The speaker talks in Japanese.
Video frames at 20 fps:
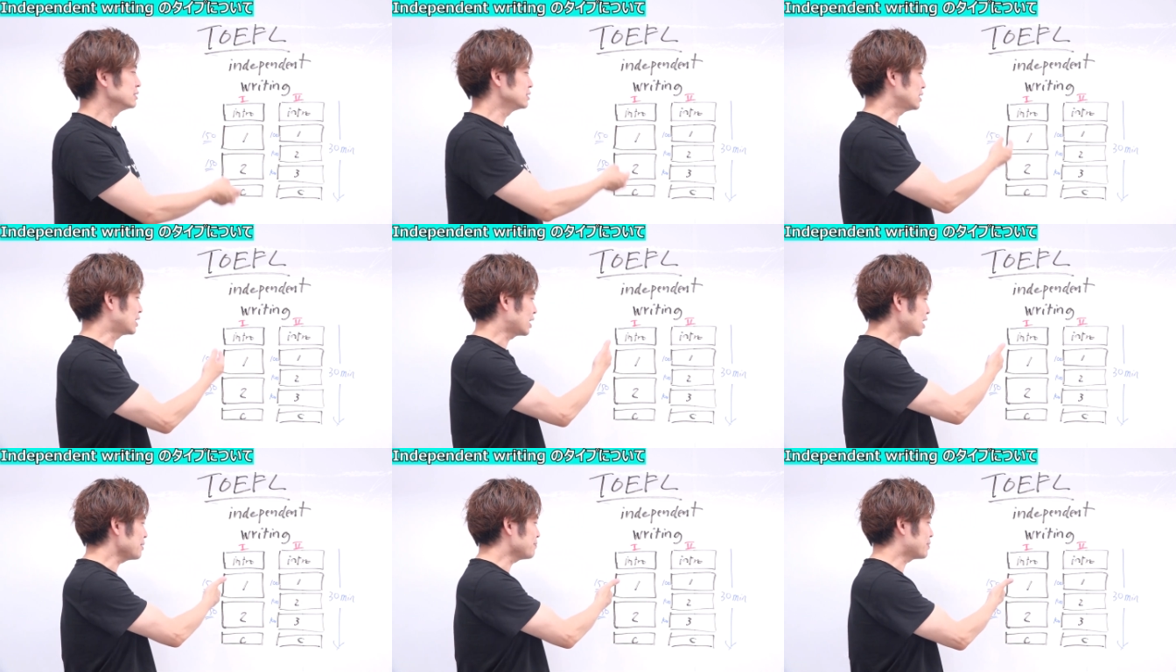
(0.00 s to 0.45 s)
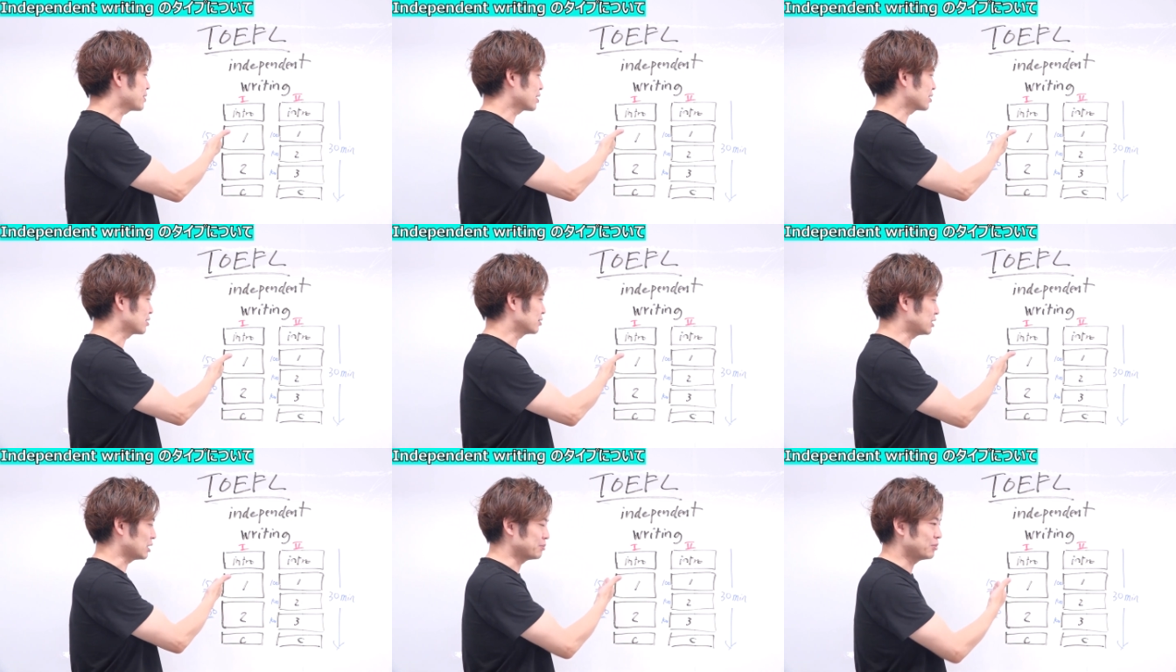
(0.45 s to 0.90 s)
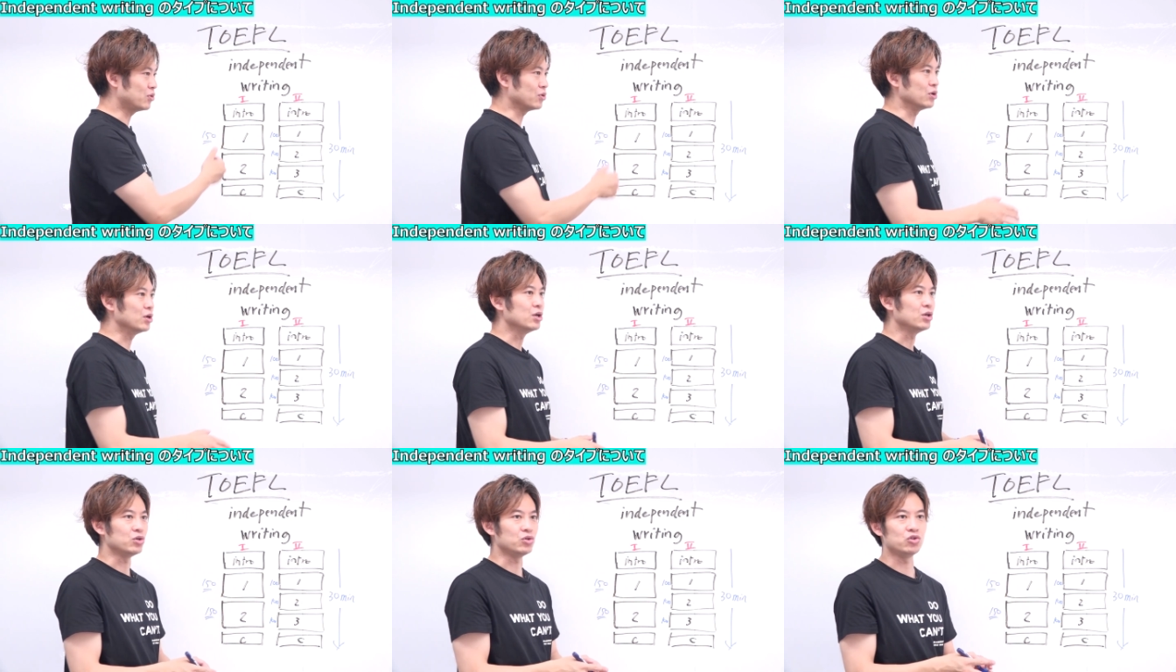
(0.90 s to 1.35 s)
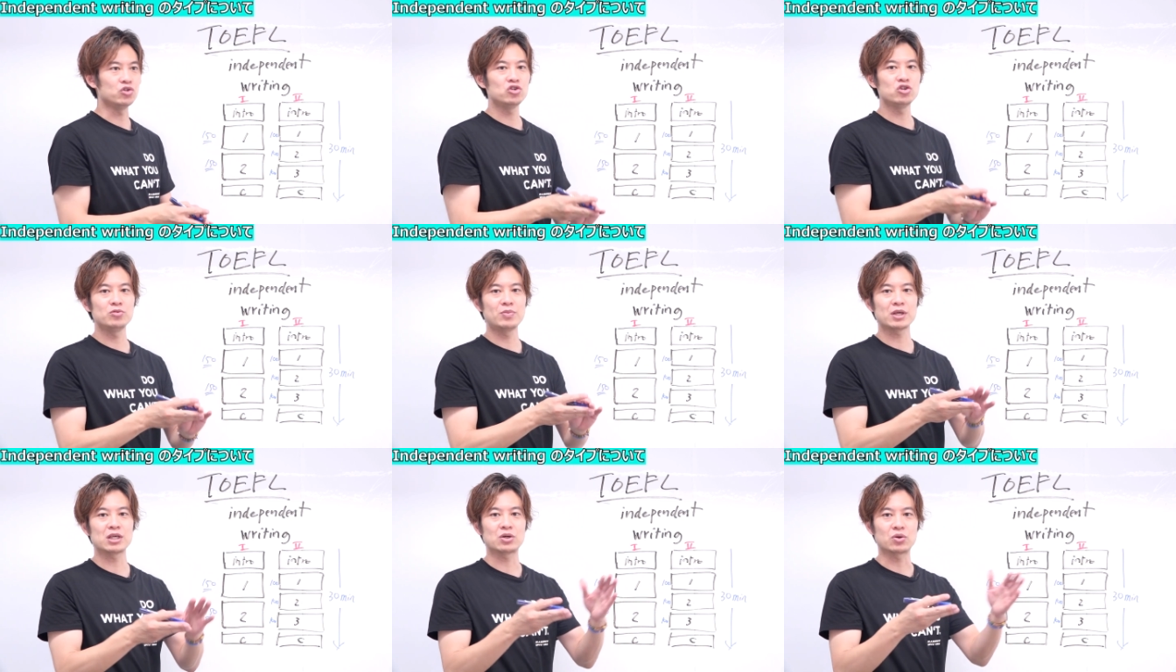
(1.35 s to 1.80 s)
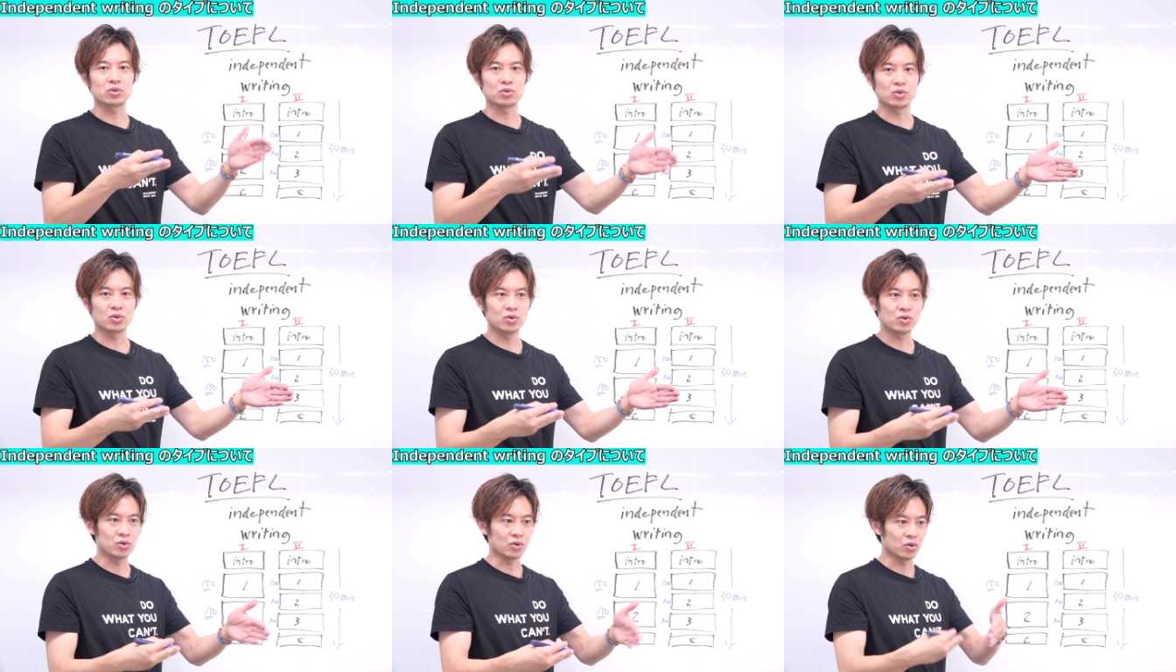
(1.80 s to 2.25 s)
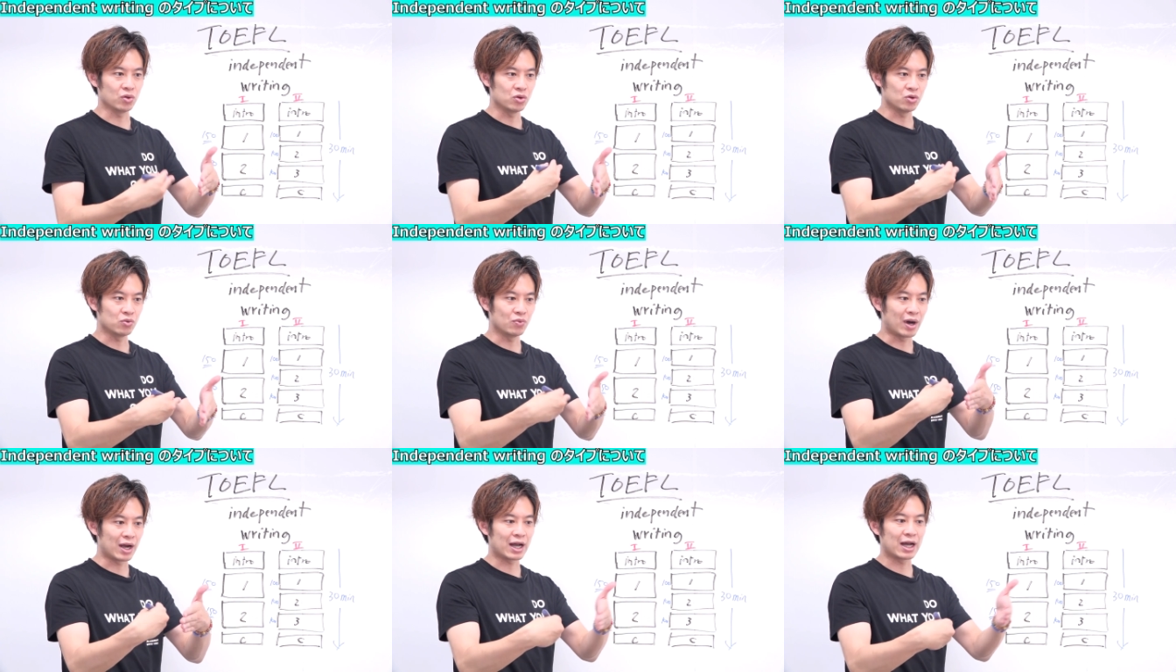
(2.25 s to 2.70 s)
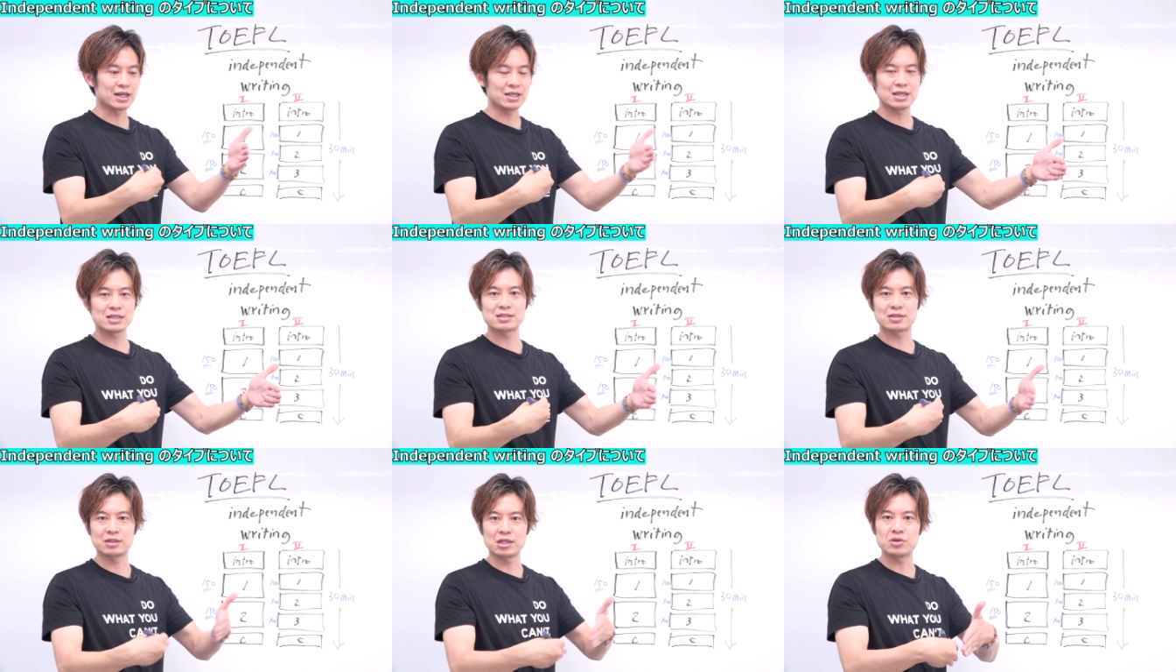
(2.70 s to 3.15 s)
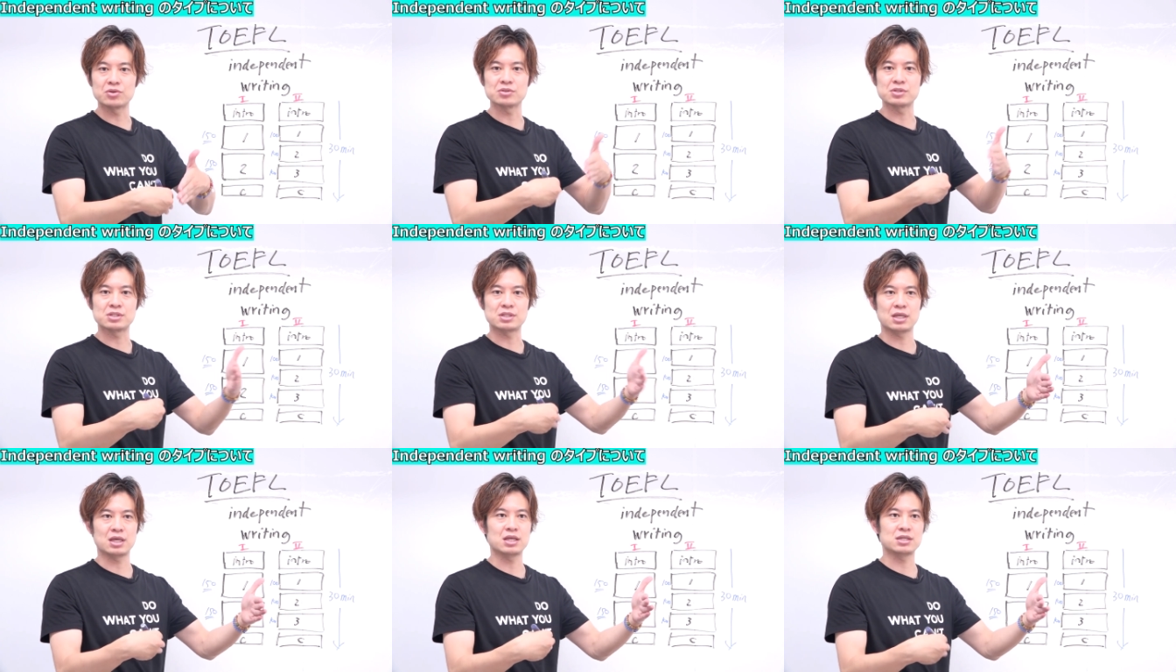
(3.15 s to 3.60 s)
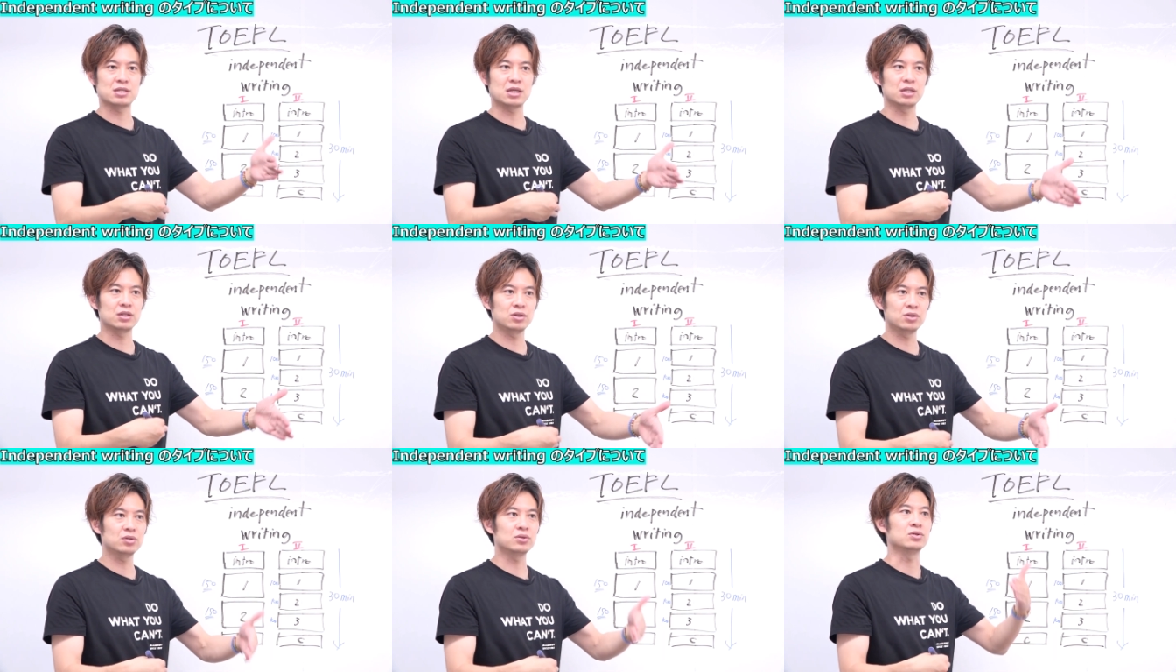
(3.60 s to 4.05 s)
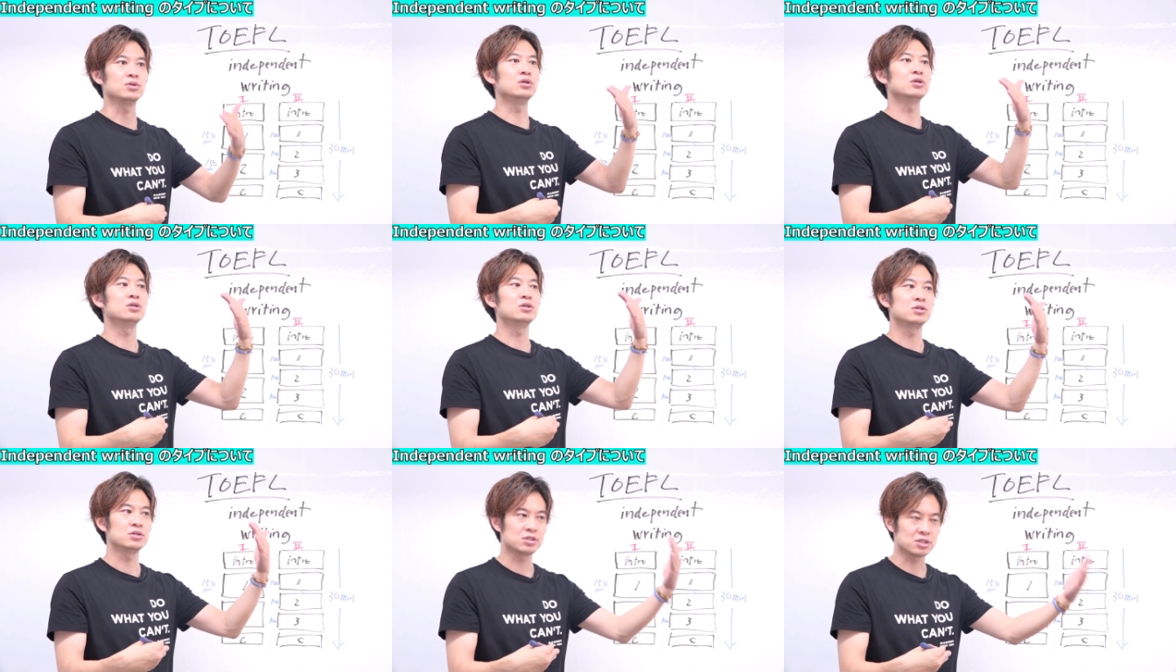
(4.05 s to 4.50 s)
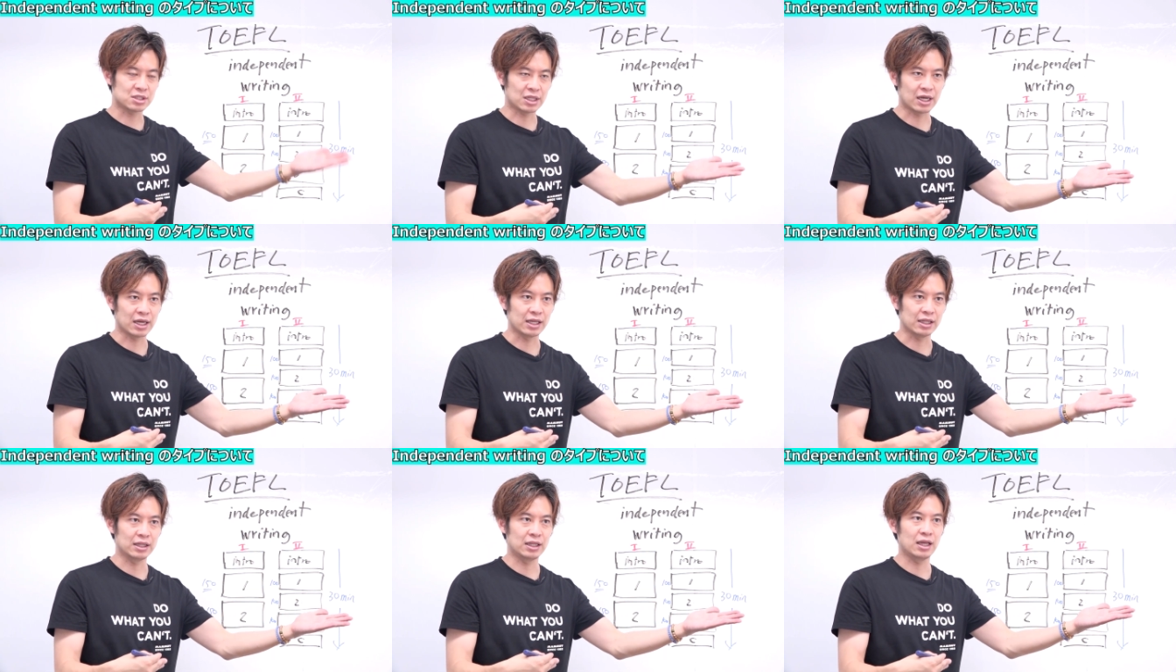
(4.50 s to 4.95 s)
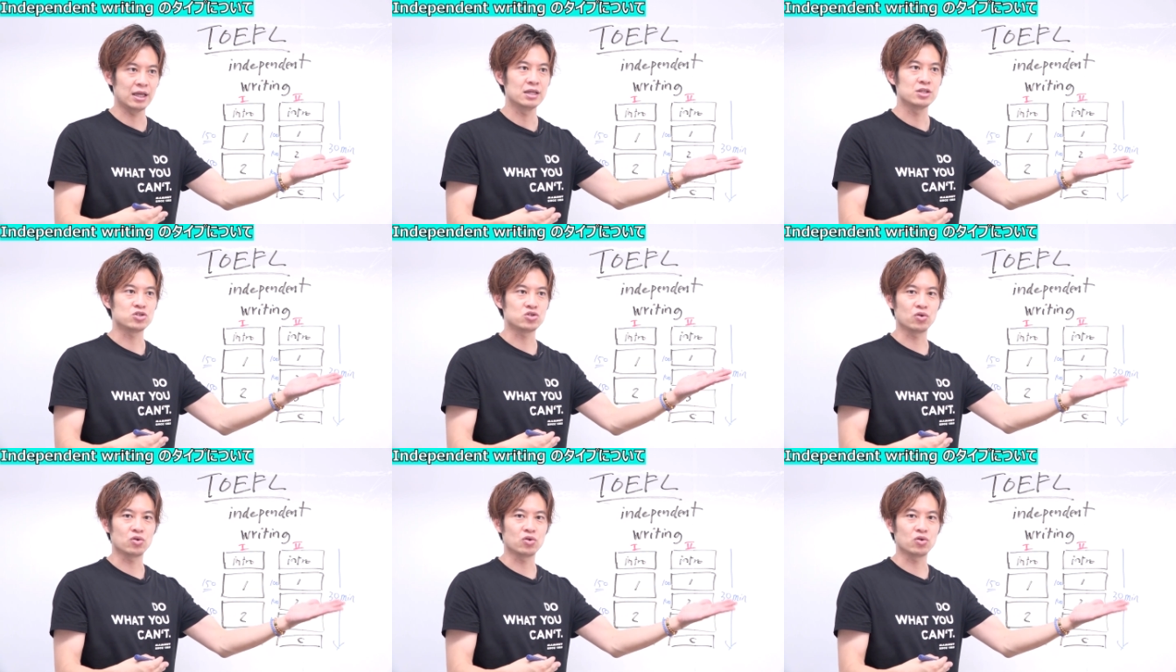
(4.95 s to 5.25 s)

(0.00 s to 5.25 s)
長いパラグラフでも言うべきことを分かりやすく理論整然と伝えて、